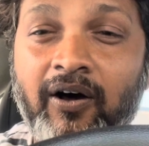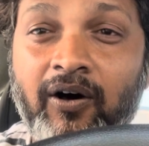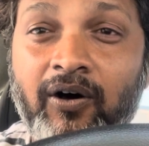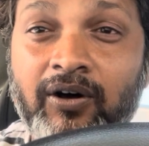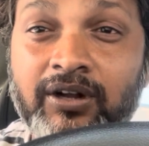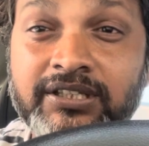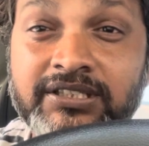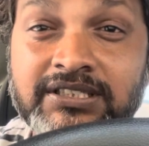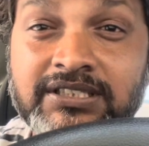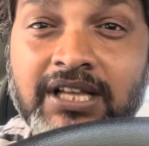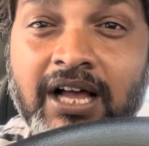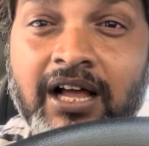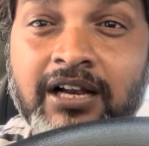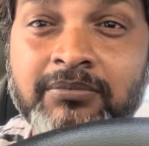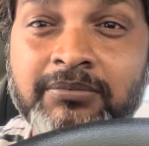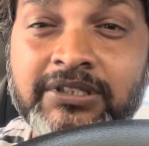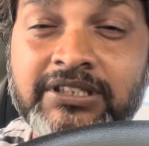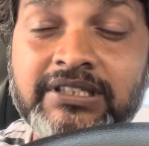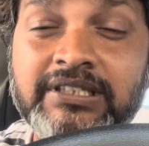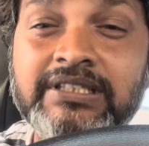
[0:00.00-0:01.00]
और साल
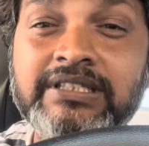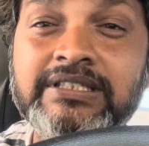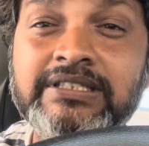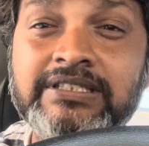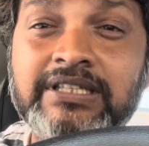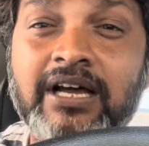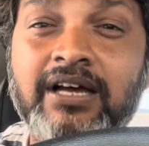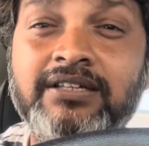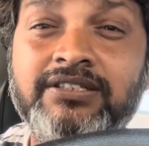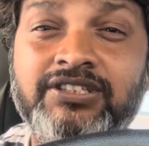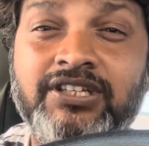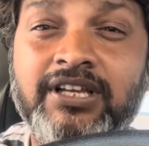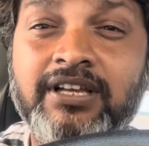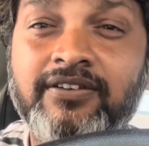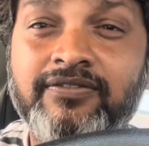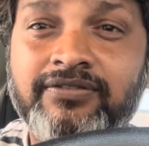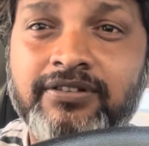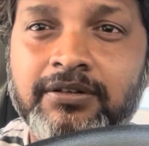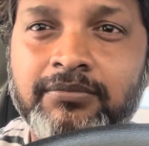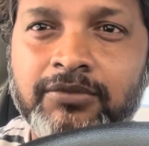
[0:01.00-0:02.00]
में तीन चार छह
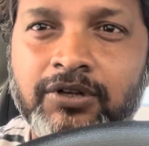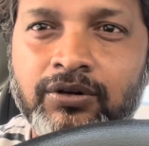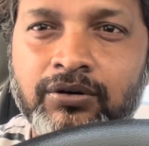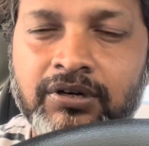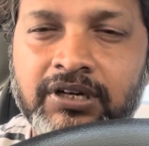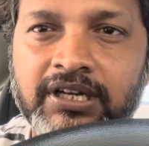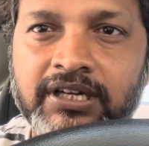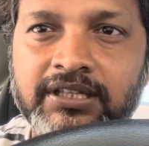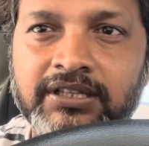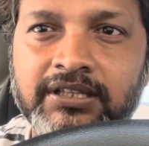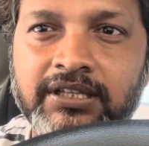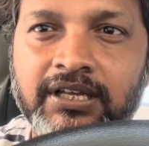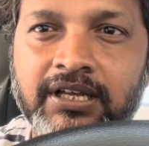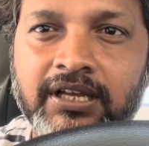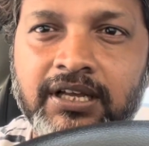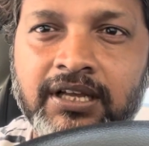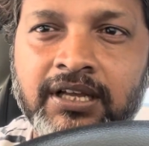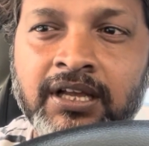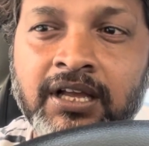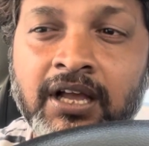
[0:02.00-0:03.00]
फिल्में लोग करते
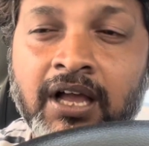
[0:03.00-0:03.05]
हैं